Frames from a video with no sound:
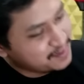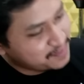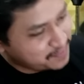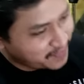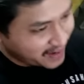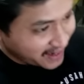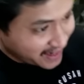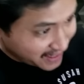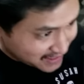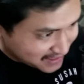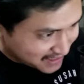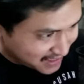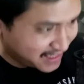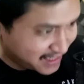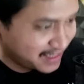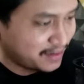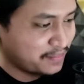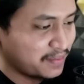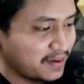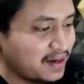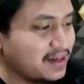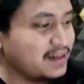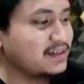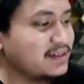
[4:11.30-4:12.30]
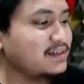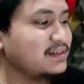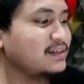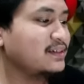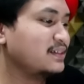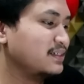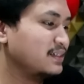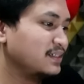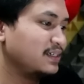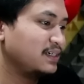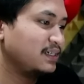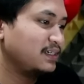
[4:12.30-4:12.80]
PS5
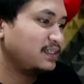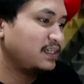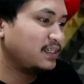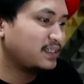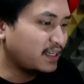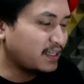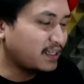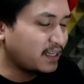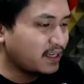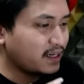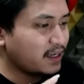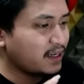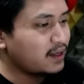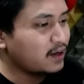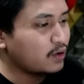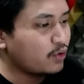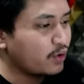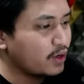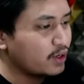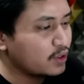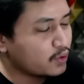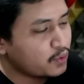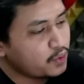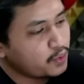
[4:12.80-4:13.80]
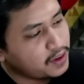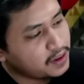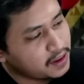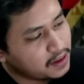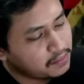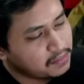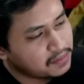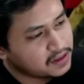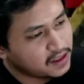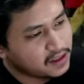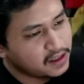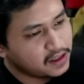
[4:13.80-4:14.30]
Sisanya ini ada koin-koin
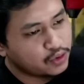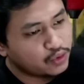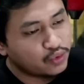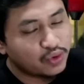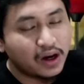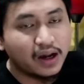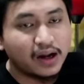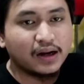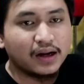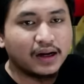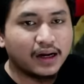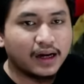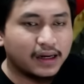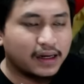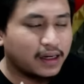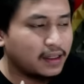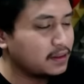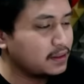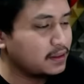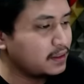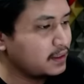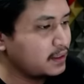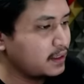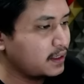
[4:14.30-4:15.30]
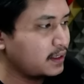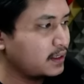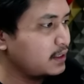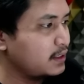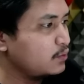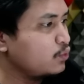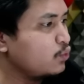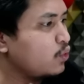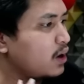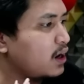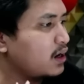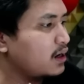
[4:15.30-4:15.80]
yang bisa ditukarkan nantinya.
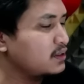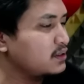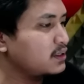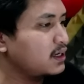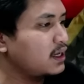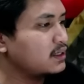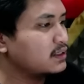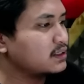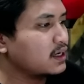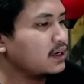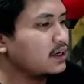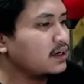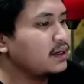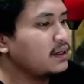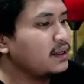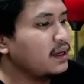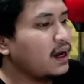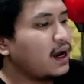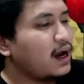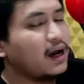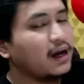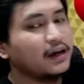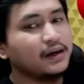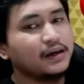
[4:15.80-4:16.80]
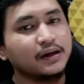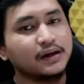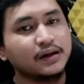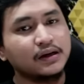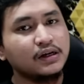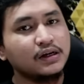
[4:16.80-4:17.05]
Di gua akan jelaskan di akhir